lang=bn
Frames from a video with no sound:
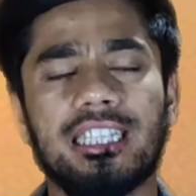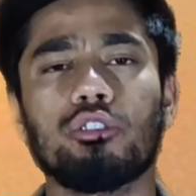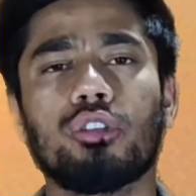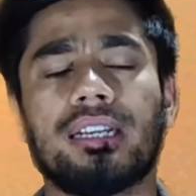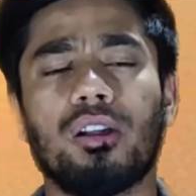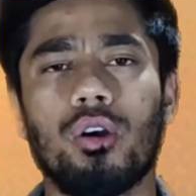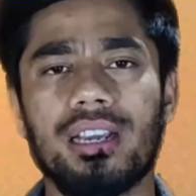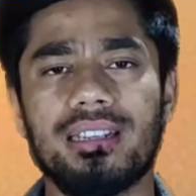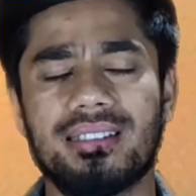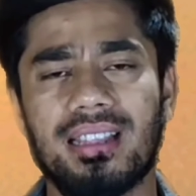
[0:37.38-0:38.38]
যেহেতু একটা
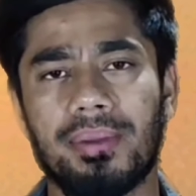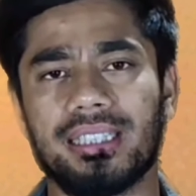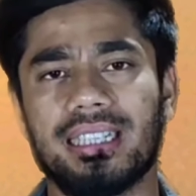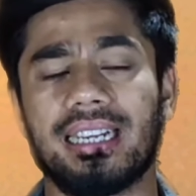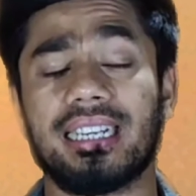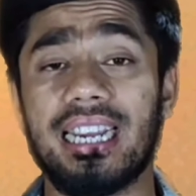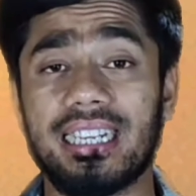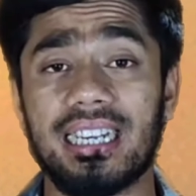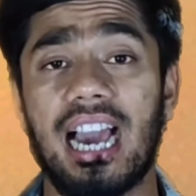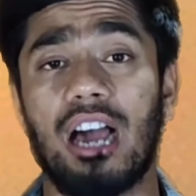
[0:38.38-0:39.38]
অডিয়েন্সদের মাঝে একটা
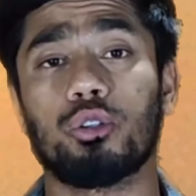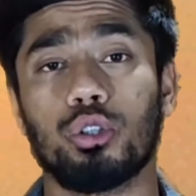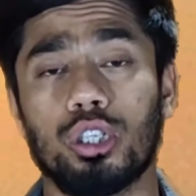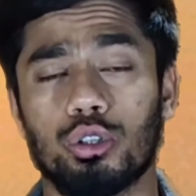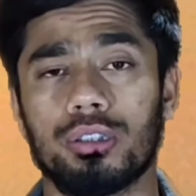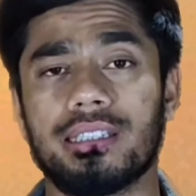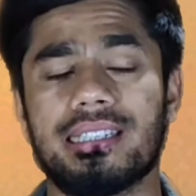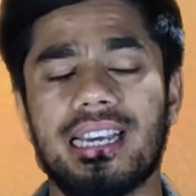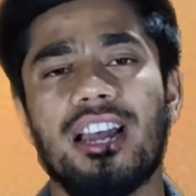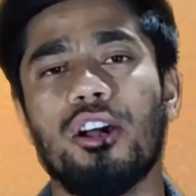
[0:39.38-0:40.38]
এটা নিয়ে আলোচনা
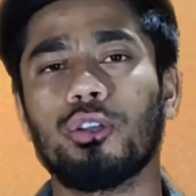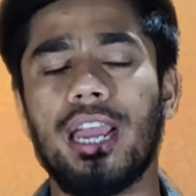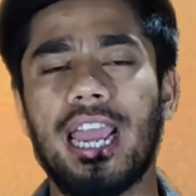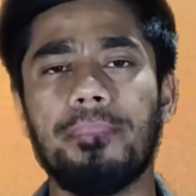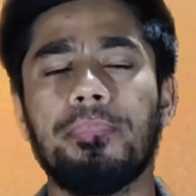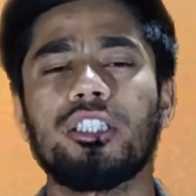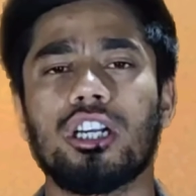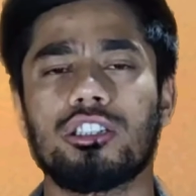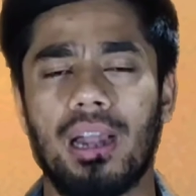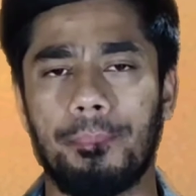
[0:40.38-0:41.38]
চলতেছে তো এই
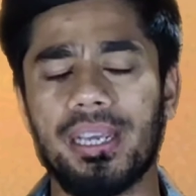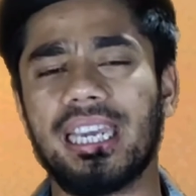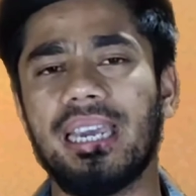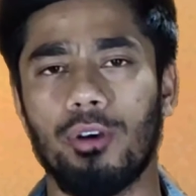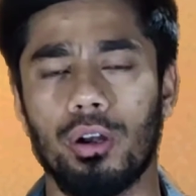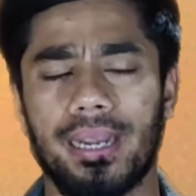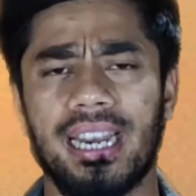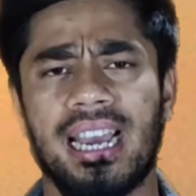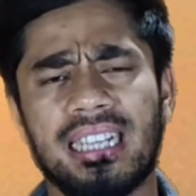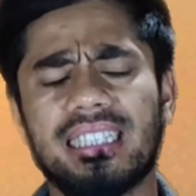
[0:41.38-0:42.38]
বিষয় আসলে আপনি কি বলবেন
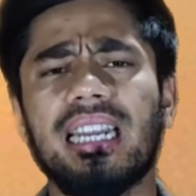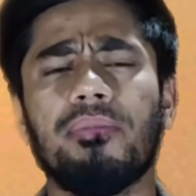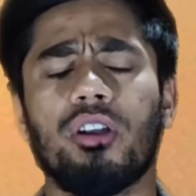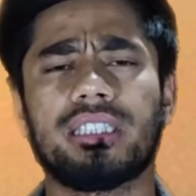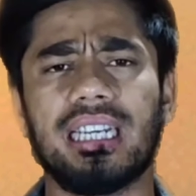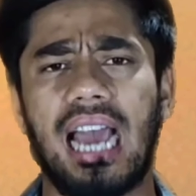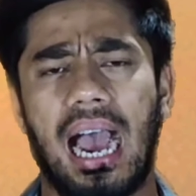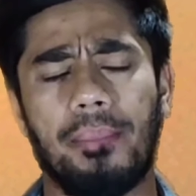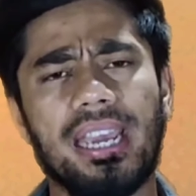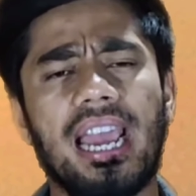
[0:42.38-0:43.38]
তিনি বলেছেন
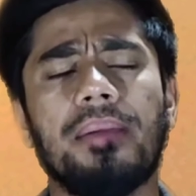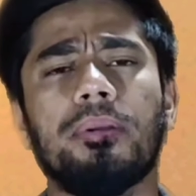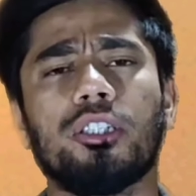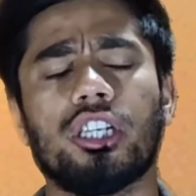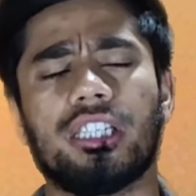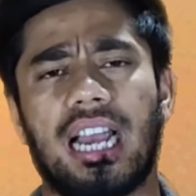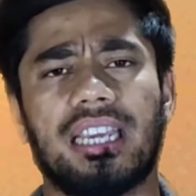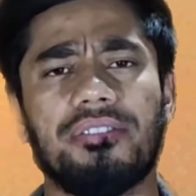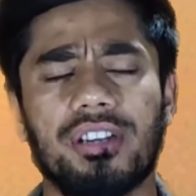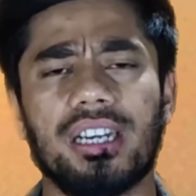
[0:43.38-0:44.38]
আমি এই বিষয়ে
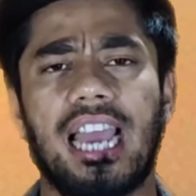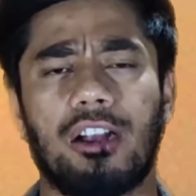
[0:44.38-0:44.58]
শাকিব খানকে